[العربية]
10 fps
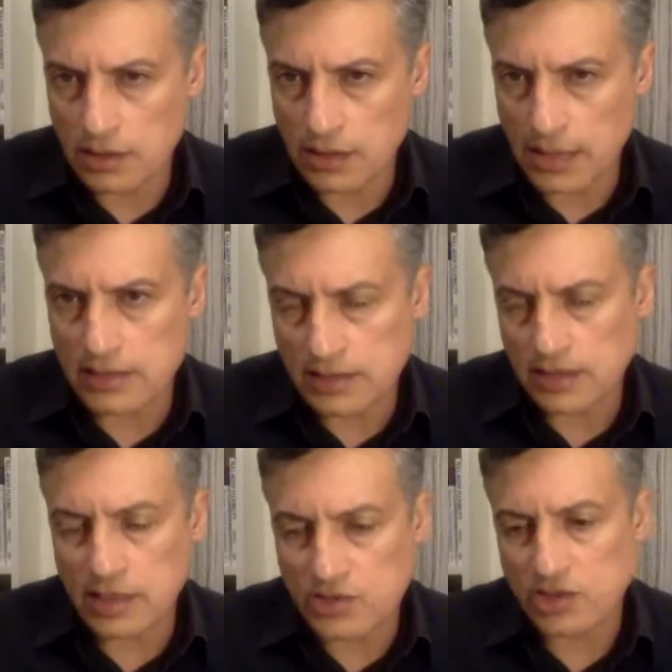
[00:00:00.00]
القضيه
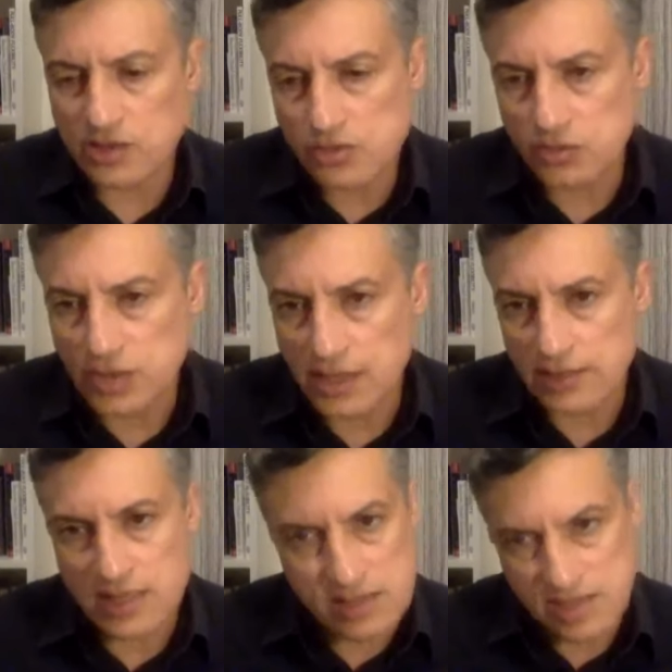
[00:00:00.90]
ديال الهجر الريسوني
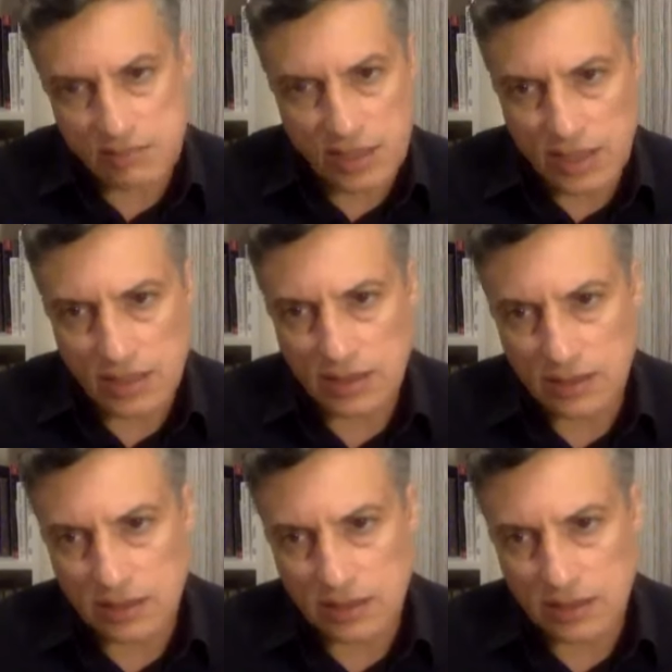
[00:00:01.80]
كانت هزيمه